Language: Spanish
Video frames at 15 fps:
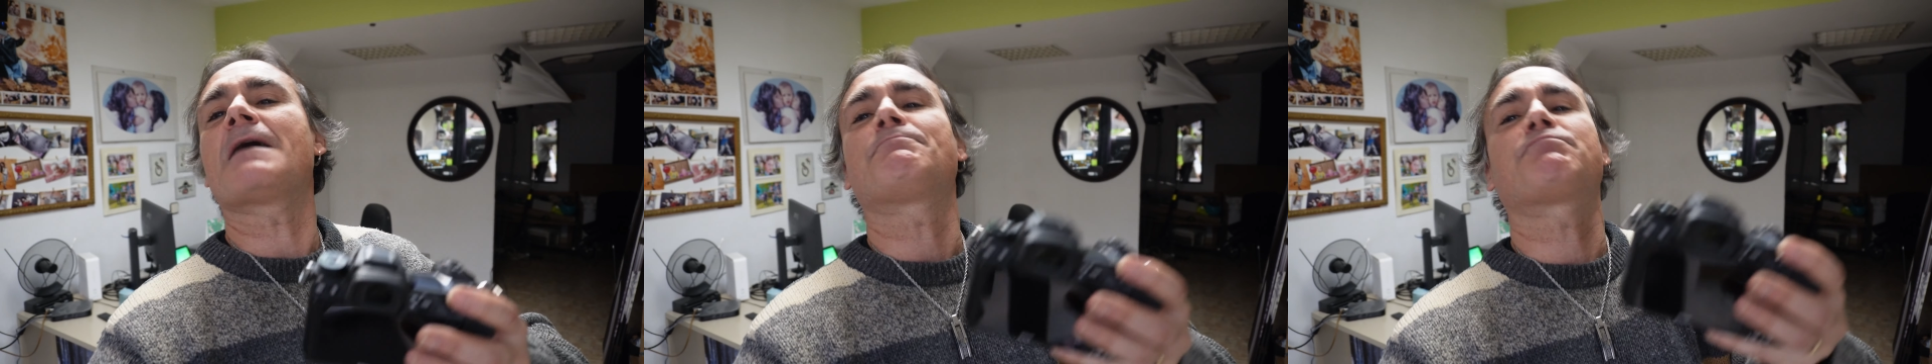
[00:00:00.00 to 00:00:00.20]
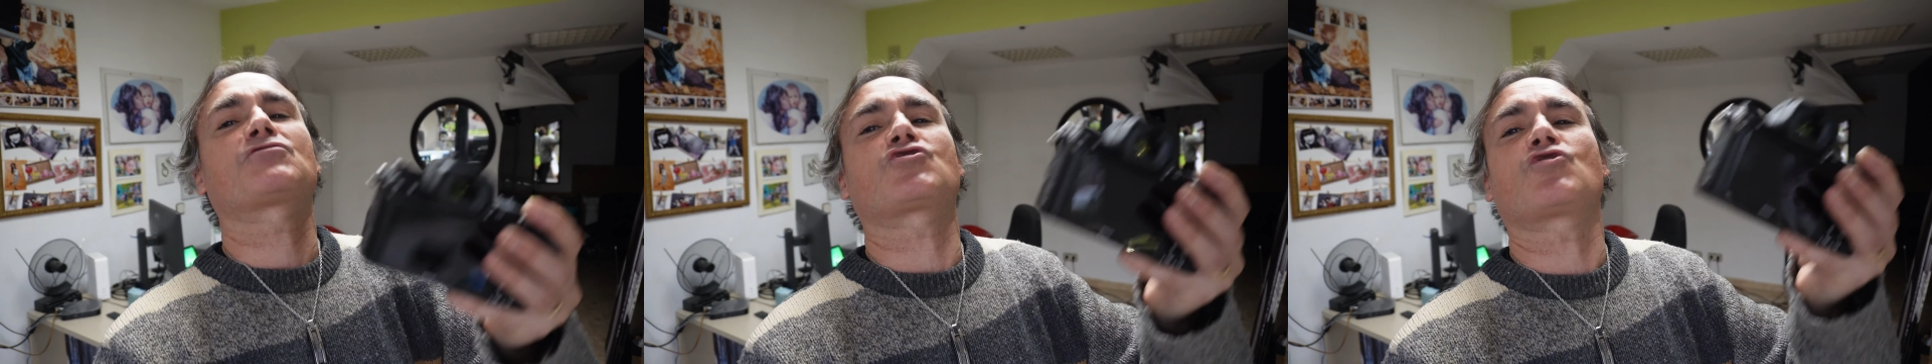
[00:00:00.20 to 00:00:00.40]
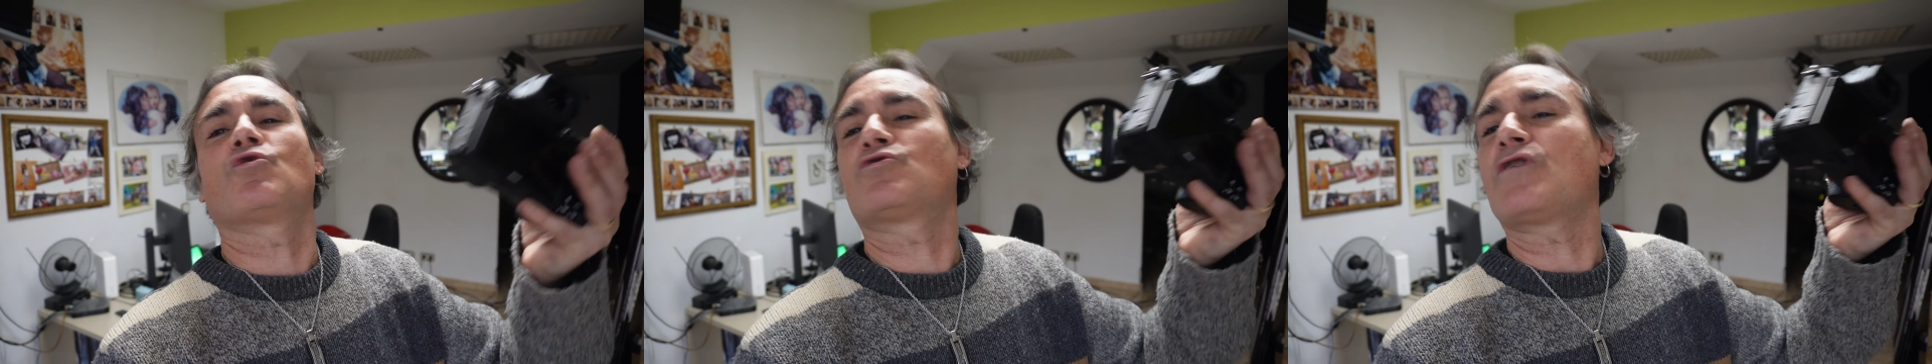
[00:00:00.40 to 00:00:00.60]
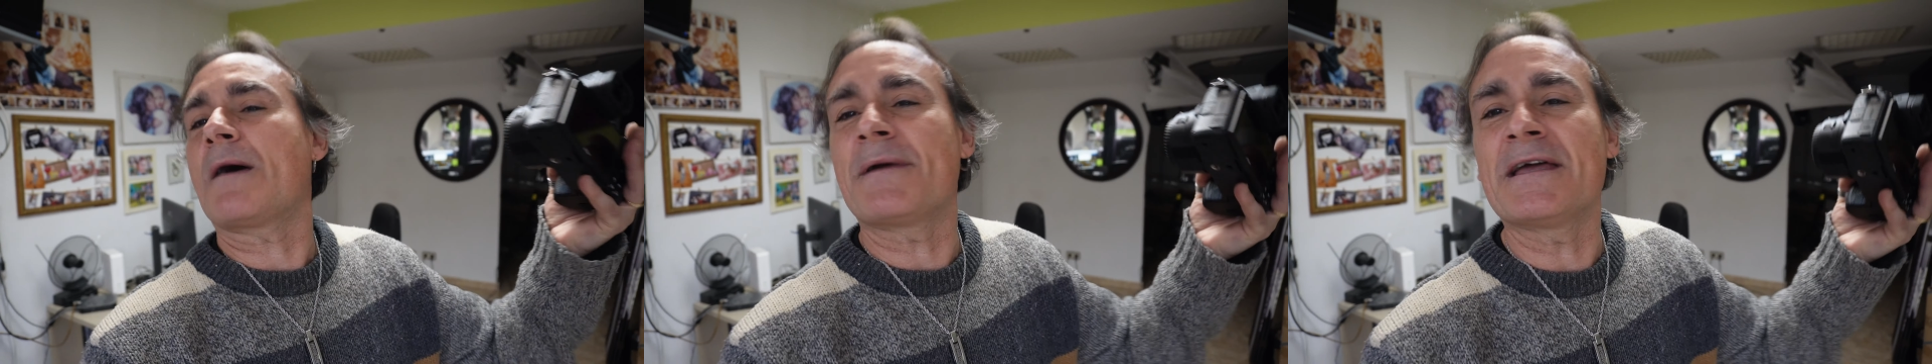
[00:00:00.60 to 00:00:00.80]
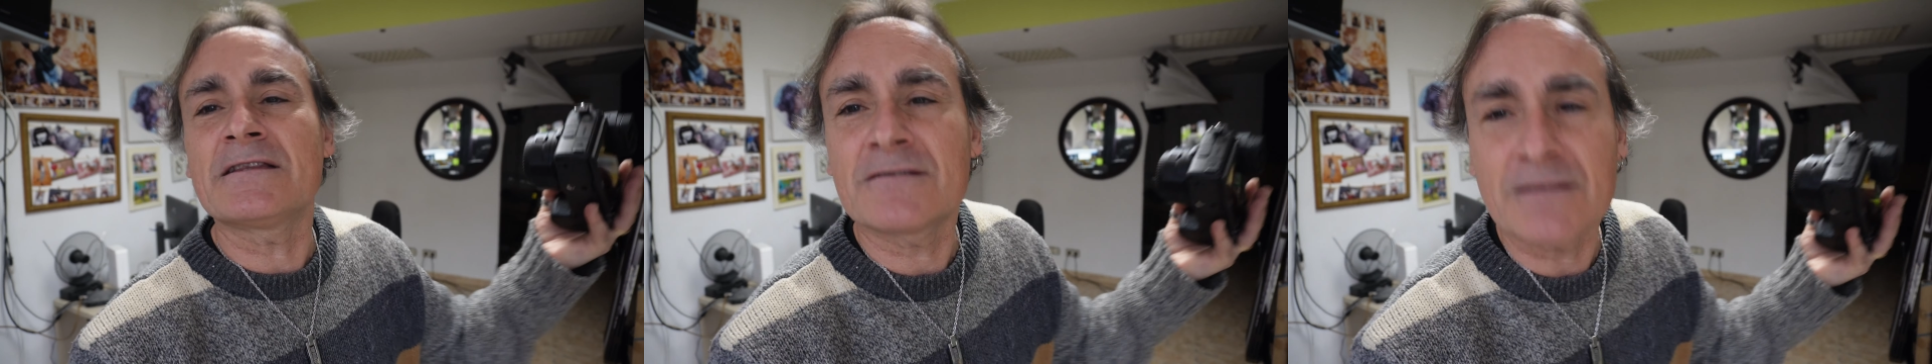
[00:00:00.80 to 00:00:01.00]

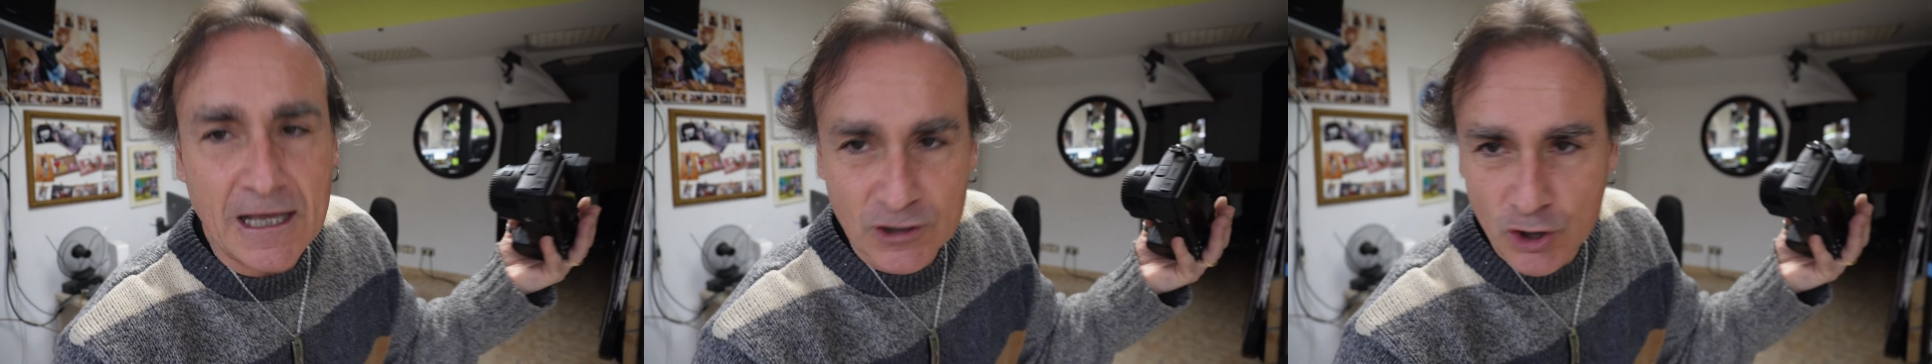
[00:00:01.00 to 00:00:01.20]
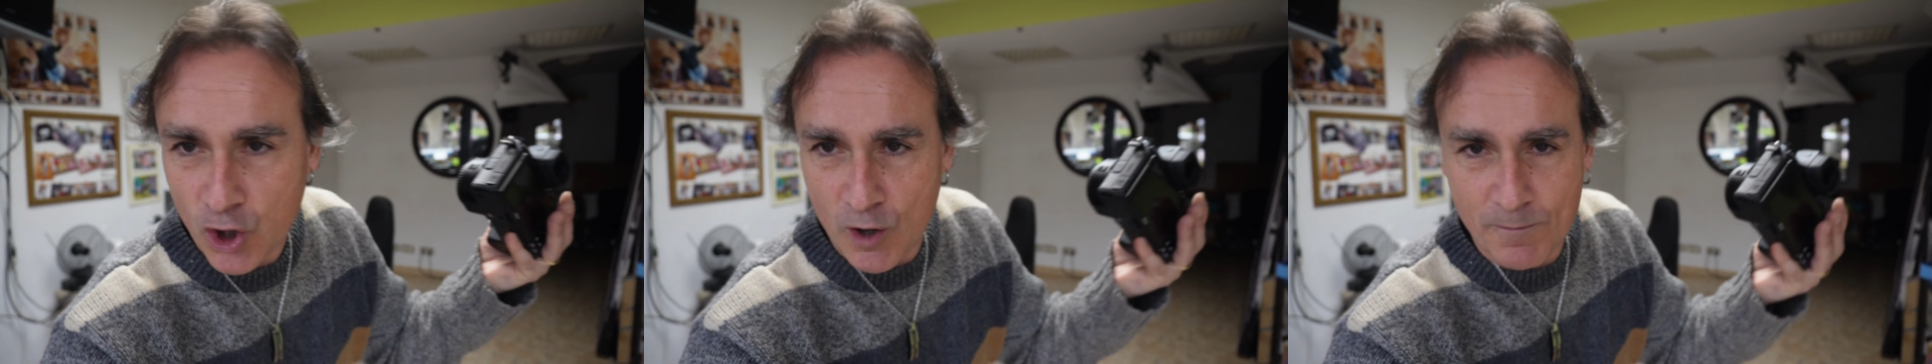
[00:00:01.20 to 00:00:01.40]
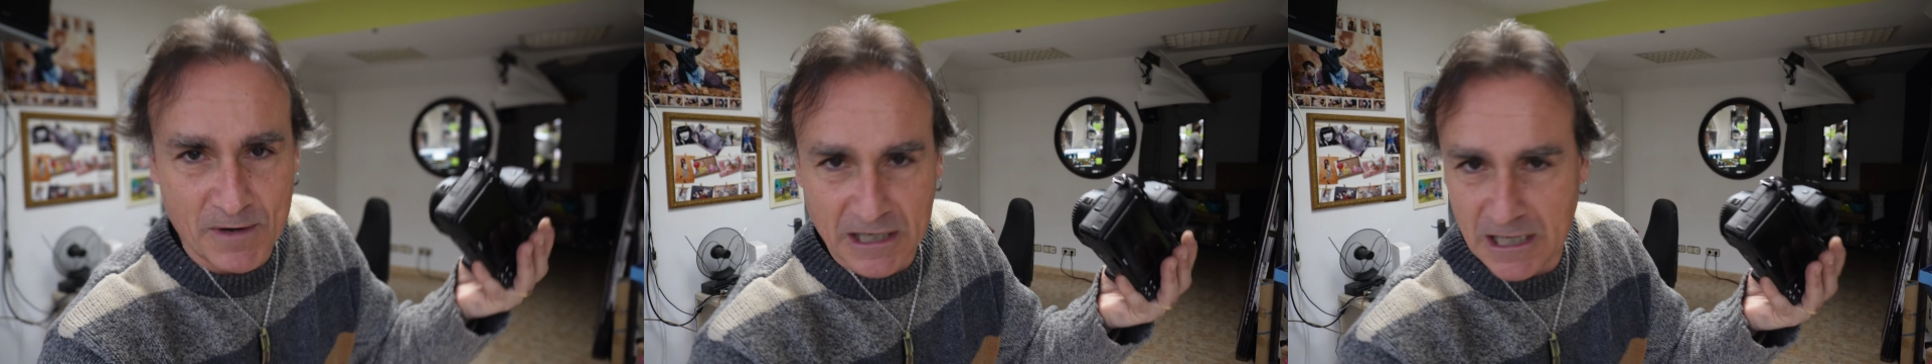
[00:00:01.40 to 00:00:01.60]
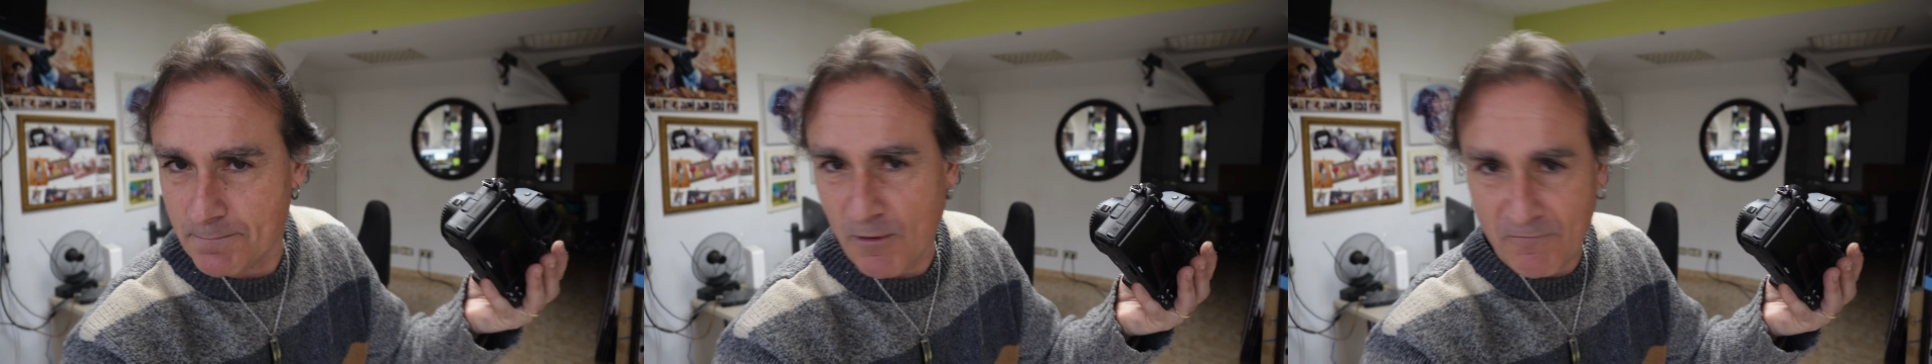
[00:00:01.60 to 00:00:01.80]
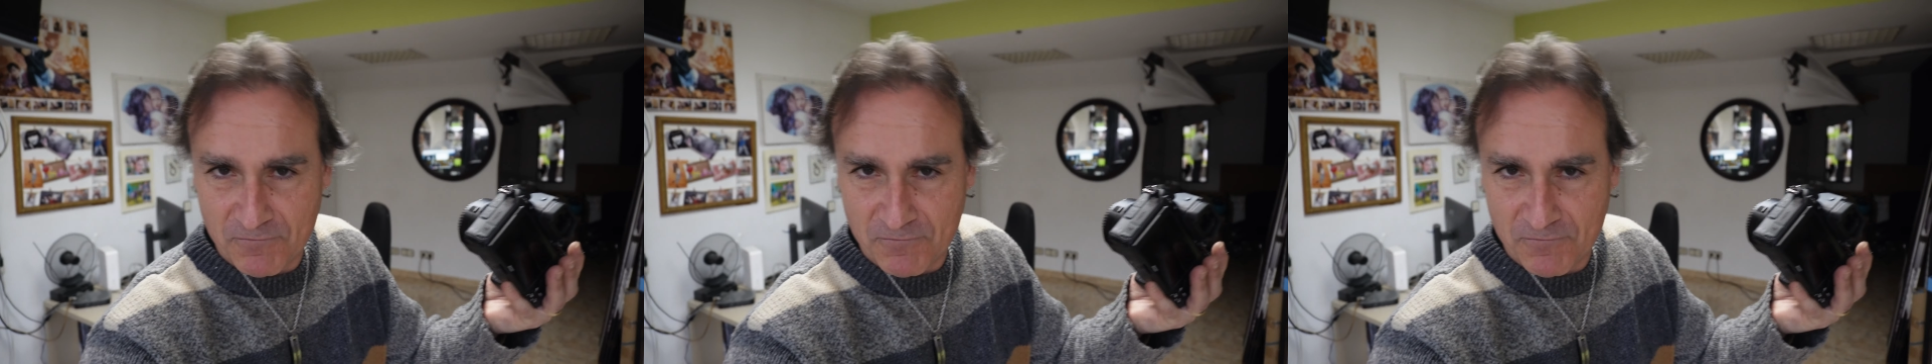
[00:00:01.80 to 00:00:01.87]
absolutamente todo mi equipo